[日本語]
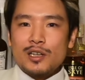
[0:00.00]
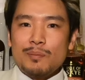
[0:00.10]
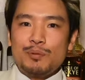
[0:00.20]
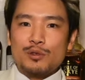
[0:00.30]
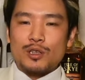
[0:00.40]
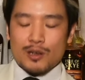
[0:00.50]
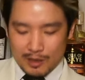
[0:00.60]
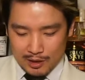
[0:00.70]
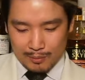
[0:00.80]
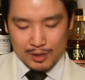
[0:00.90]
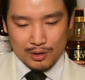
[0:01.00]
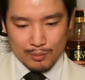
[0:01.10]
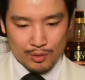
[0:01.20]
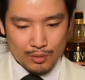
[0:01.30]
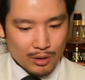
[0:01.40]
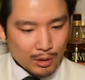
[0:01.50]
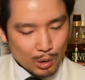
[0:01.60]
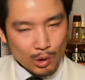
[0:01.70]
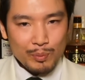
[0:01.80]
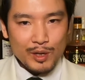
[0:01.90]
イナップルって書かれてますけども
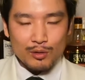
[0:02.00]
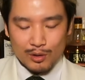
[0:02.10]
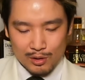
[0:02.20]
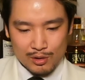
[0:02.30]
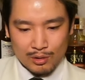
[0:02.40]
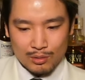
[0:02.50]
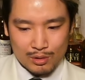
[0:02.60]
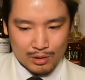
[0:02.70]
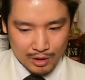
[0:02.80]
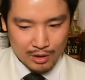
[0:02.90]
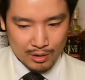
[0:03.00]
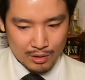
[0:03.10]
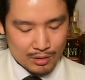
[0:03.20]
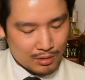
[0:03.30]
トロピカルな感じなんですかね